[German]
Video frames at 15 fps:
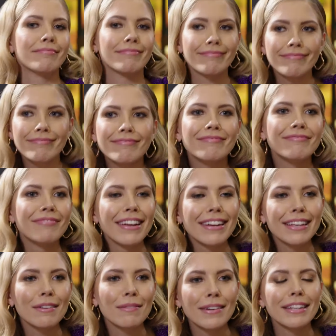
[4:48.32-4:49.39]
Mhm.
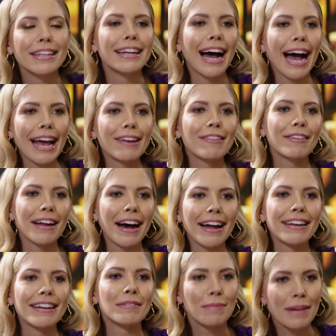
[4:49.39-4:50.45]
Wenn ich immer den einen oder
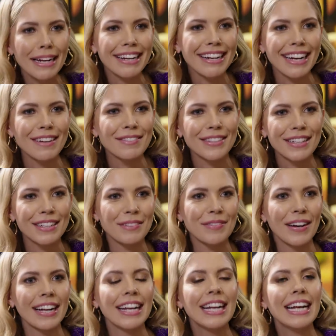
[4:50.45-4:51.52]
anderen Pickel habe, sage ich
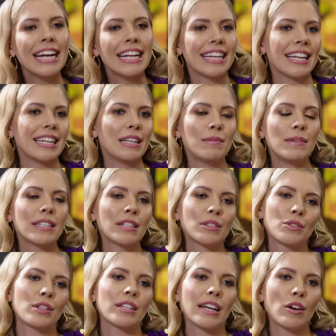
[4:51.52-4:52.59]
mal, genau. dann nehme ich
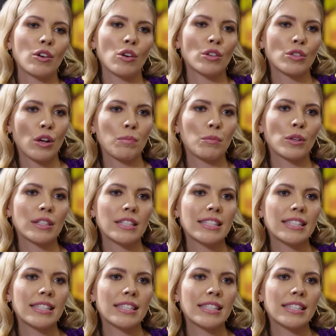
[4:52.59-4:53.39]
natürlich auch on top noch die